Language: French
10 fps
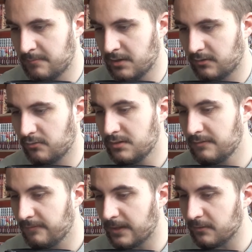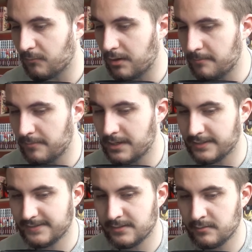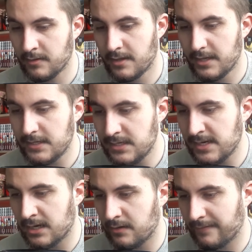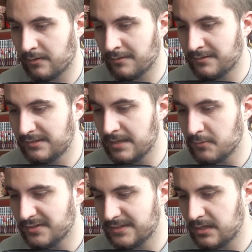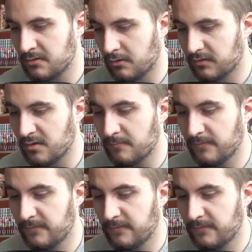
Mercredi 23 mars, il y a Demon Slayer tome